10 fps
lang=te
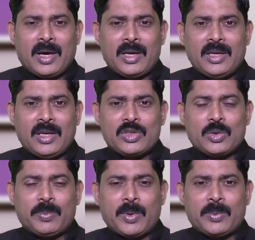కానీ
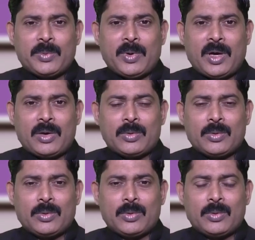యేసుప్రభు వారు
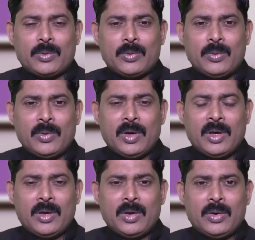
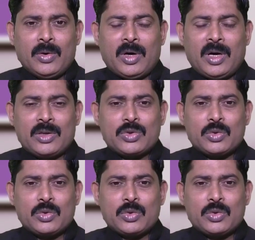యోహాను